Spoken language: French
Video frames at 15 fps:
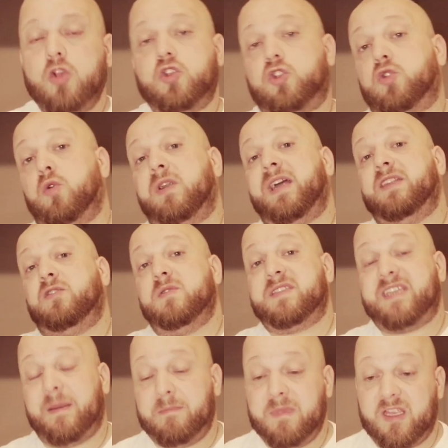Sur la
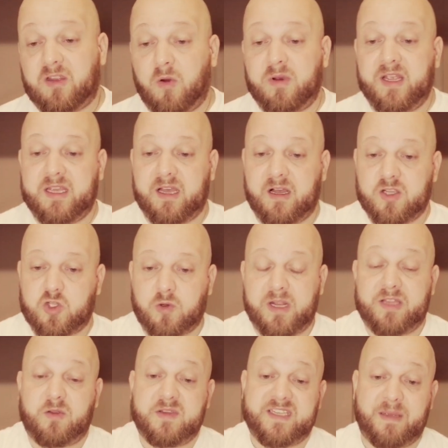deuxième mi-temps, les gars, sur
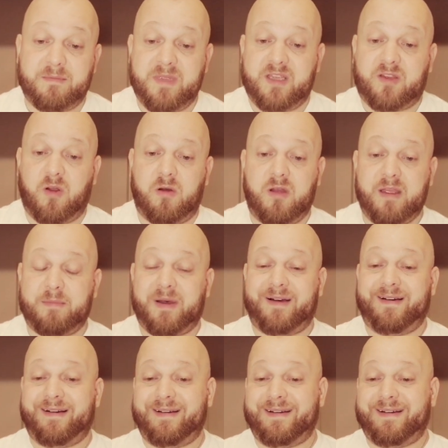la deuxième mi-temps, eh
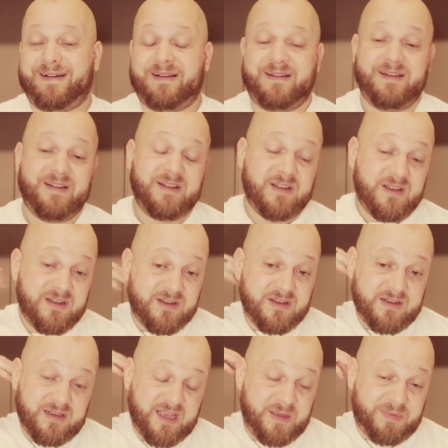ben...
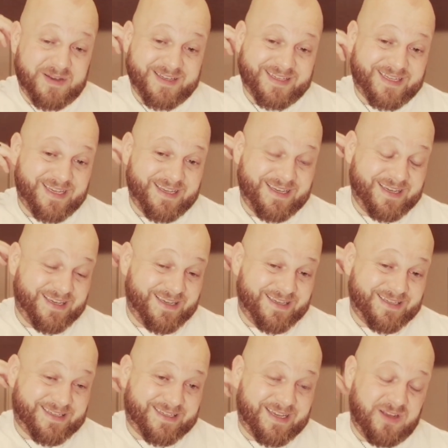Eh ben,
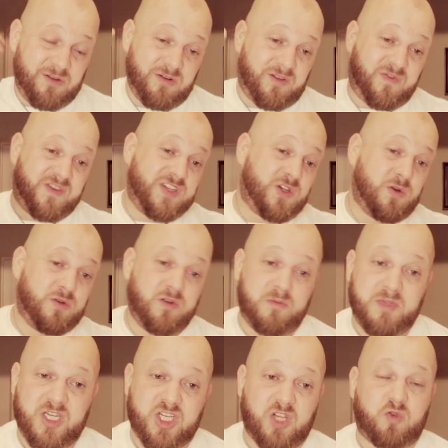c'est une autre
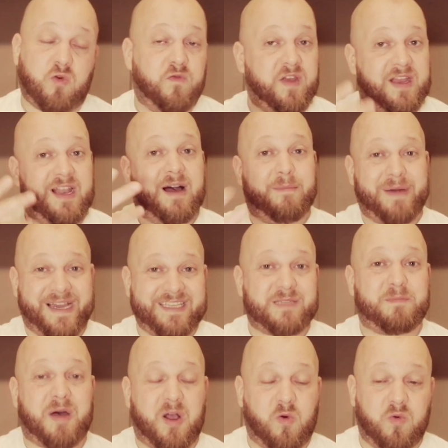physionomie. J'ai trouvé là,
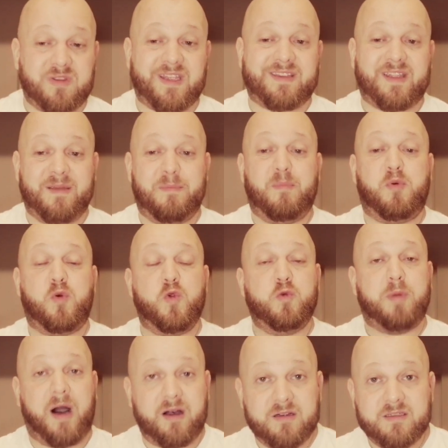Brest, par contre, était
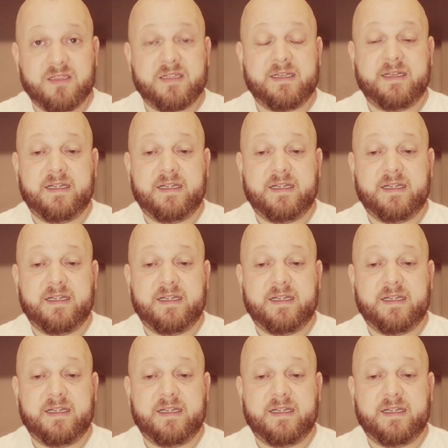plus bas